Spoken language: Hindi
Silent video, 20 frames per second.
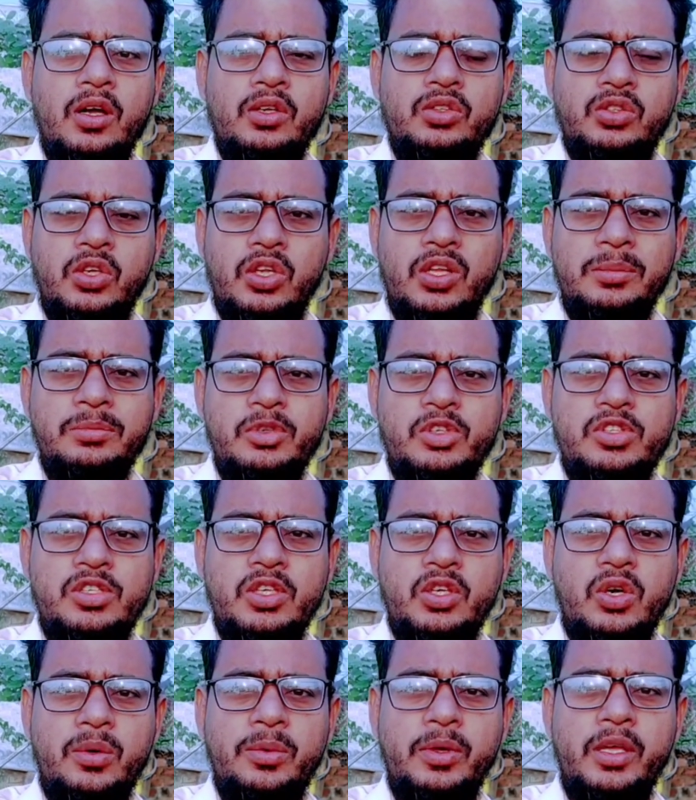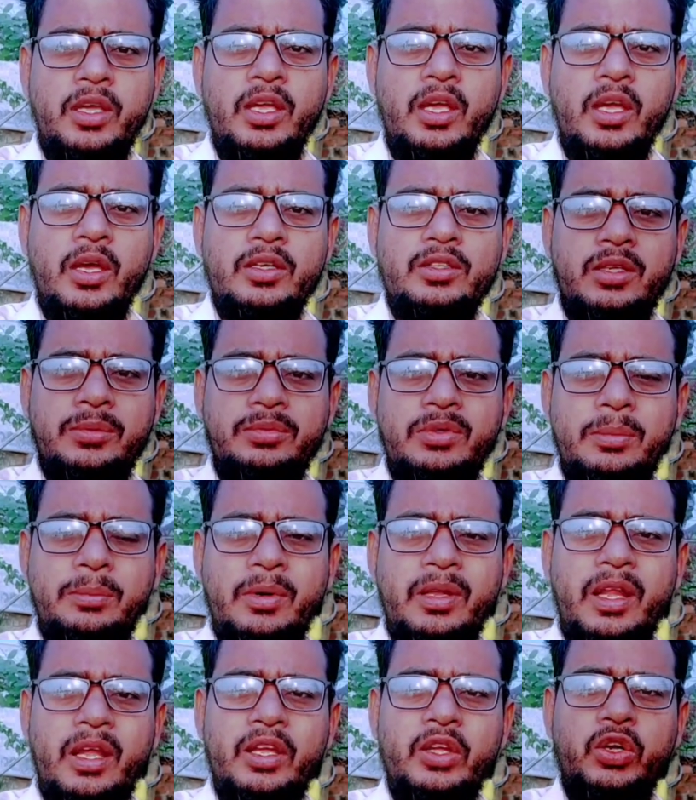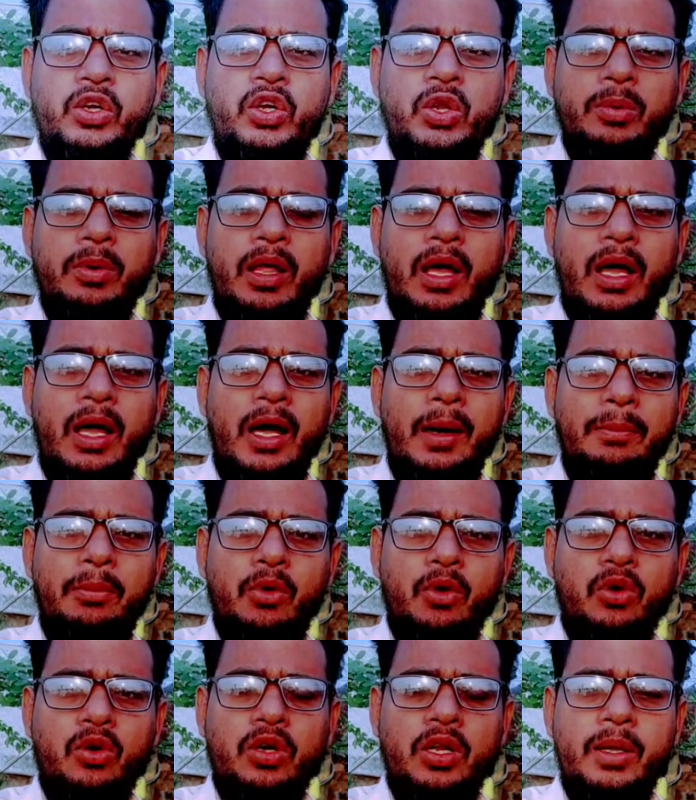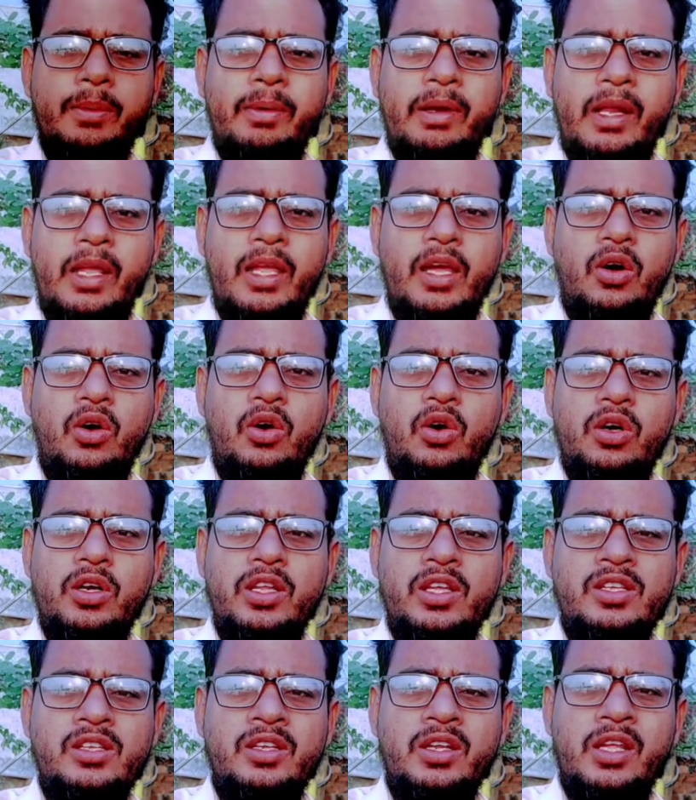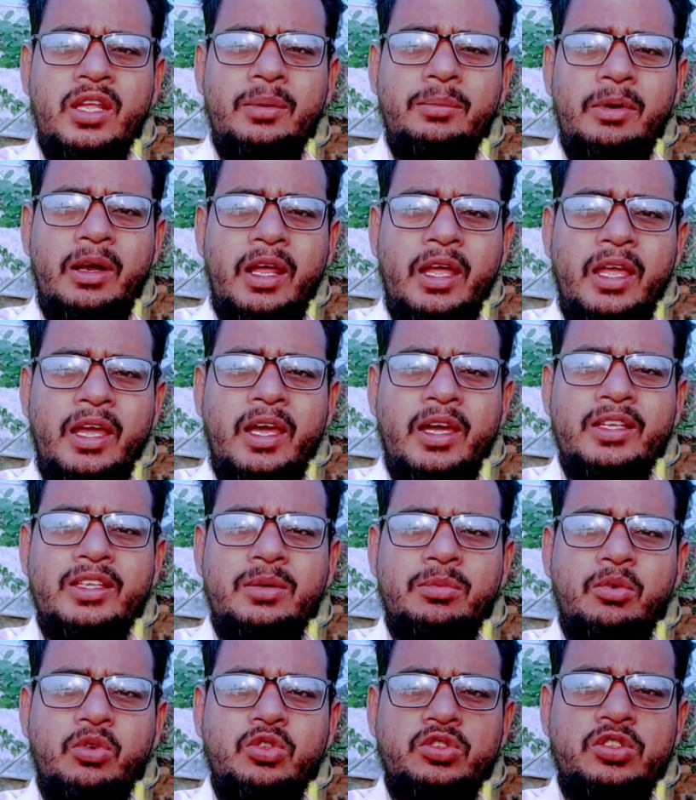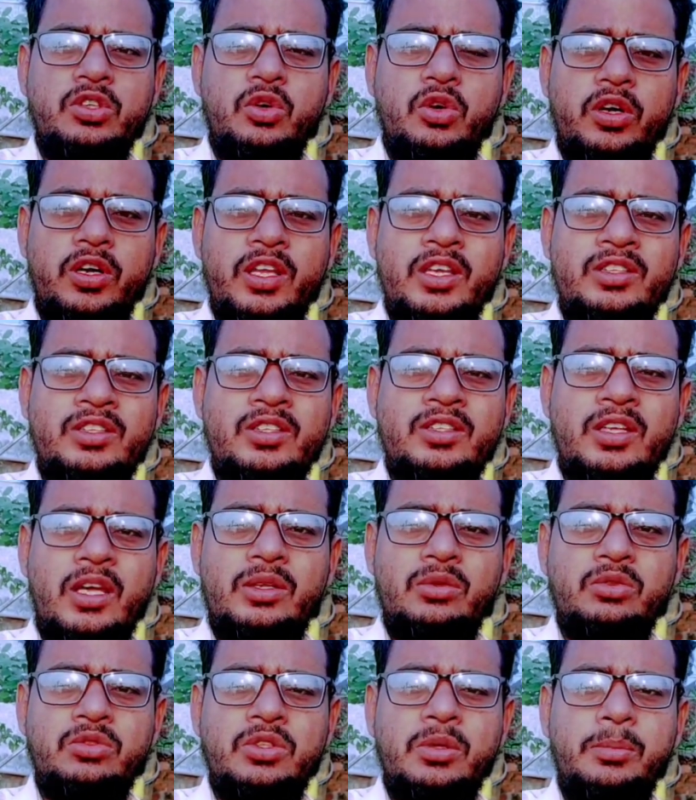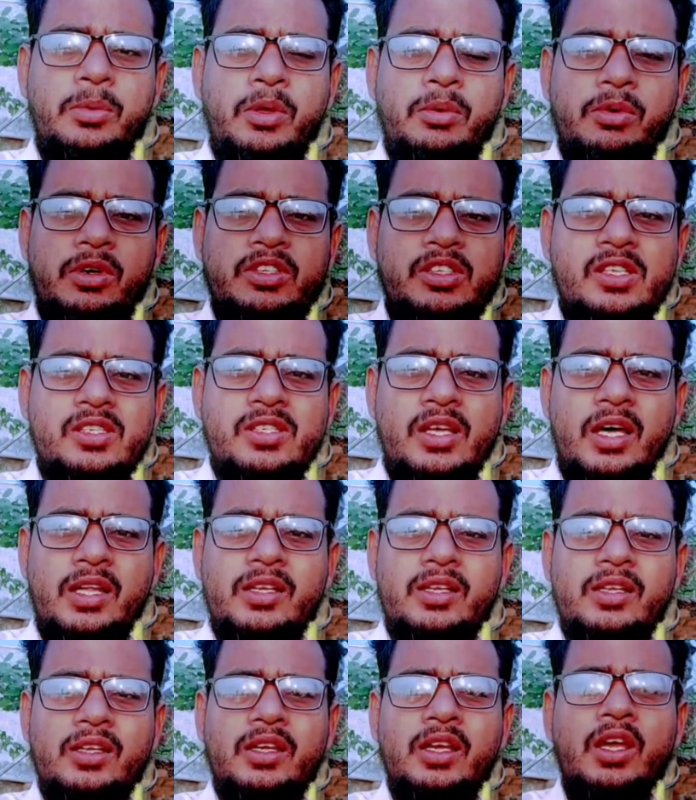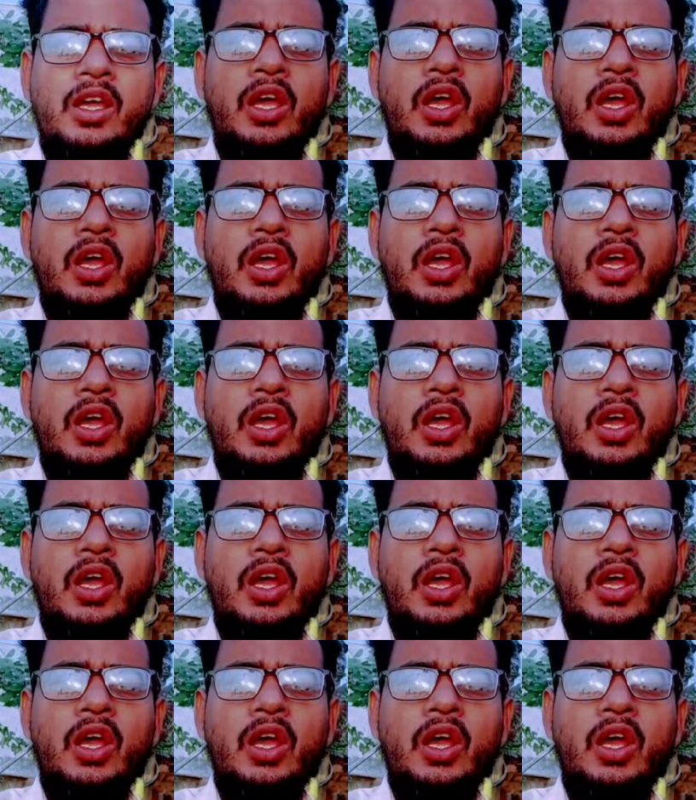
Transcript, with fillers: सौरभ जोशी को भी सबसे बड़ा यूट्यूबर आप लोगों ने ही बनाया है ऑडियंस ने ही बनाया है जब उसी ऑडियंस के साथ उसी व्यूवर्स के साथ